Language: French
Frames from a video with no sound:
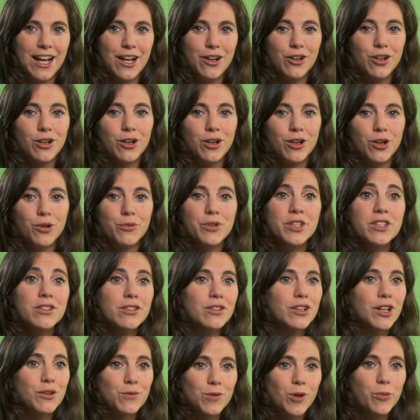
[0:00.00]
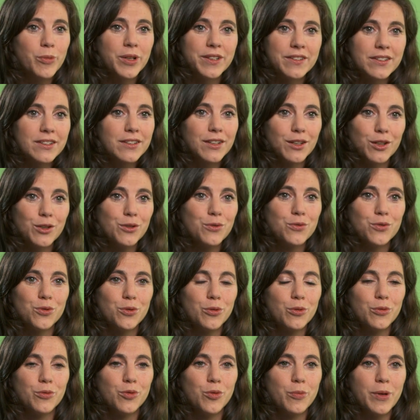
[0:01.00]
Alors oui, l'informatique, hein, il
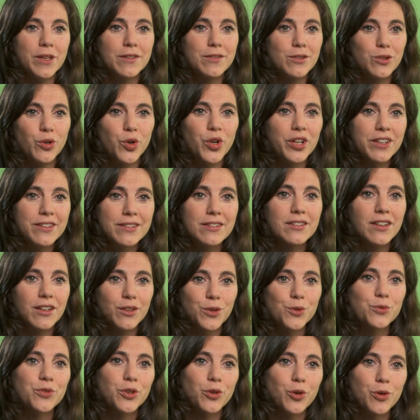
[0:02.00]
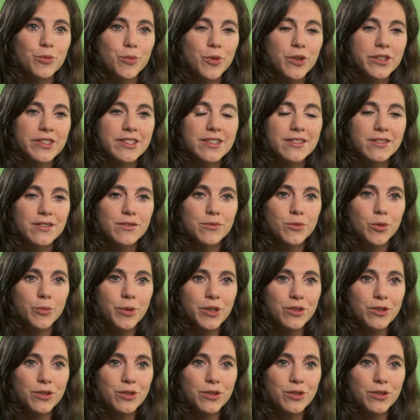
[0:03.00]
ne faut, pas se leurrer, c'est un environnement excessivement